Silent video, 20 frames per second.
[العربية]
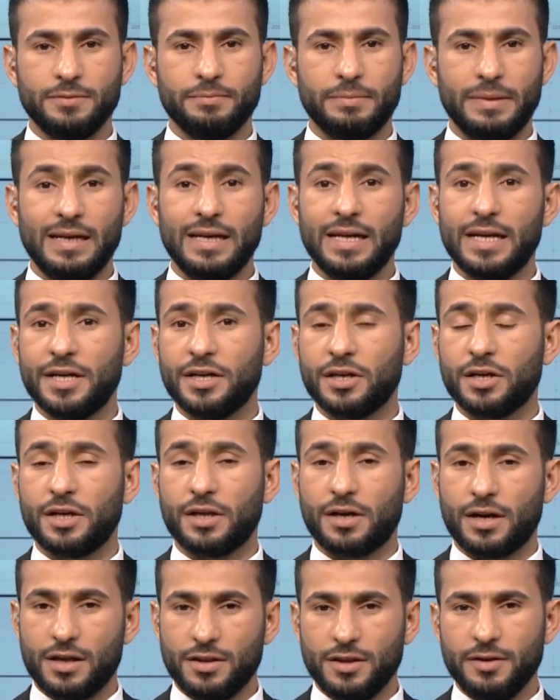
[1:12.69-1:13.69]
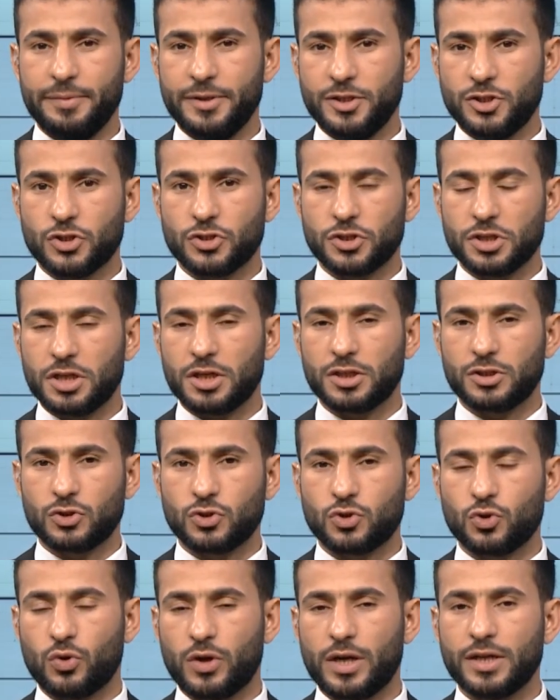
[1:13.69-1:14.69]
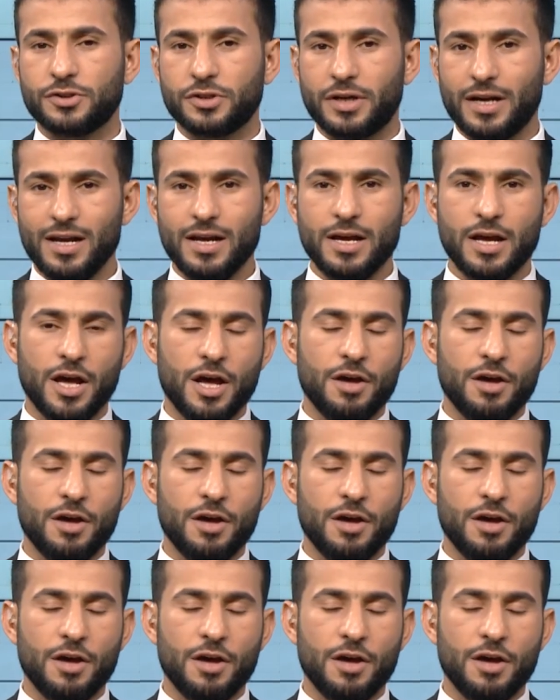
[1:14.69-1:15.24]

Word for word: بالانقراض بجزيرة سقطرى